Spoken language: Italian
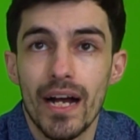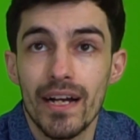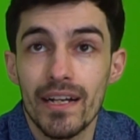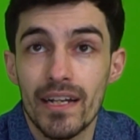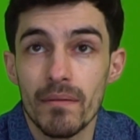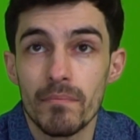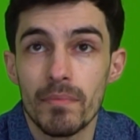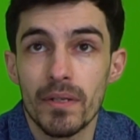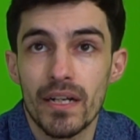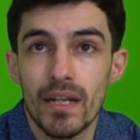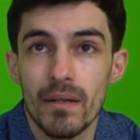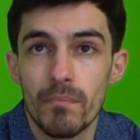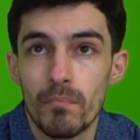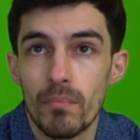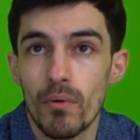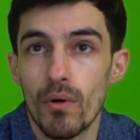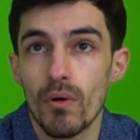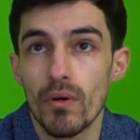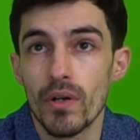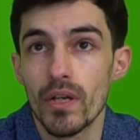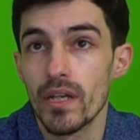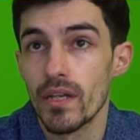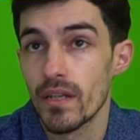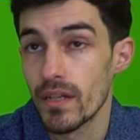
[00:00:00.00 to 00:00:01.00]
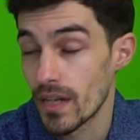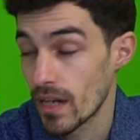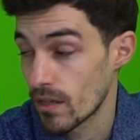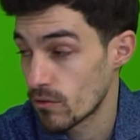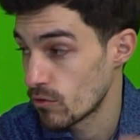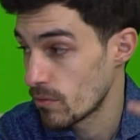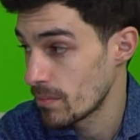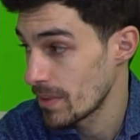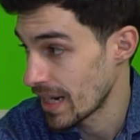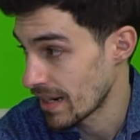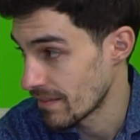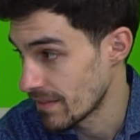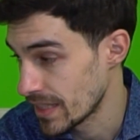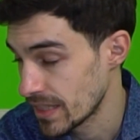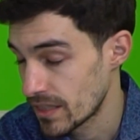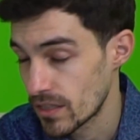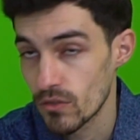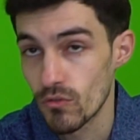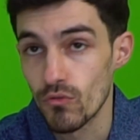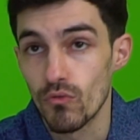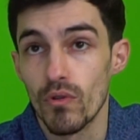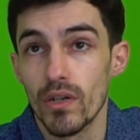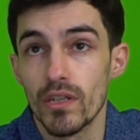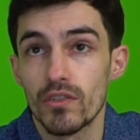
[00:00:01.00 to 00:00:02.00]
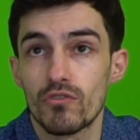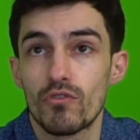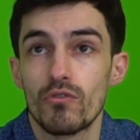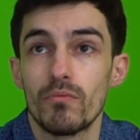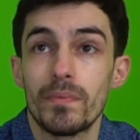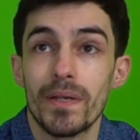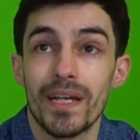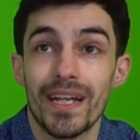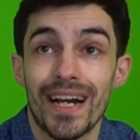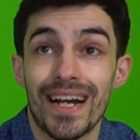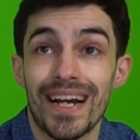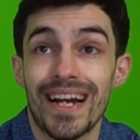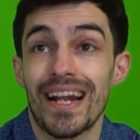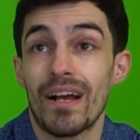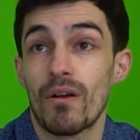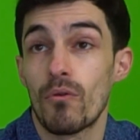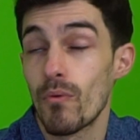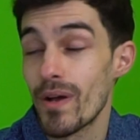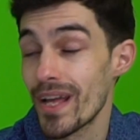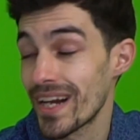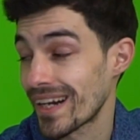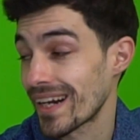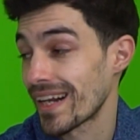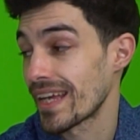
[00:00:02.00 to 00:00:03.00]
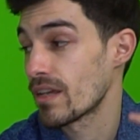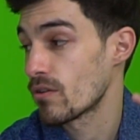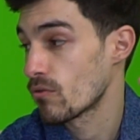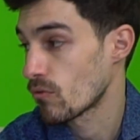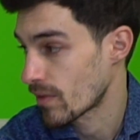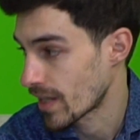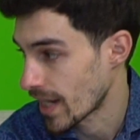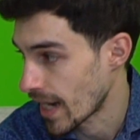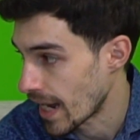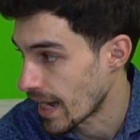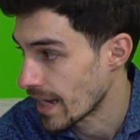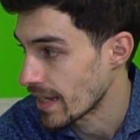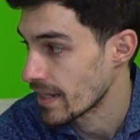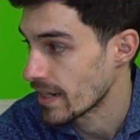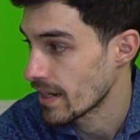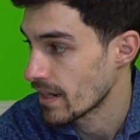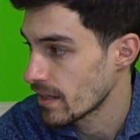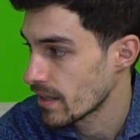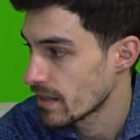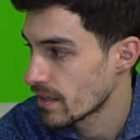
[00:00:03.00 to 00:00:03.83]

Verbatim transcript: anche perché poi nel 2022 scoppierà la guerra in Ucraina.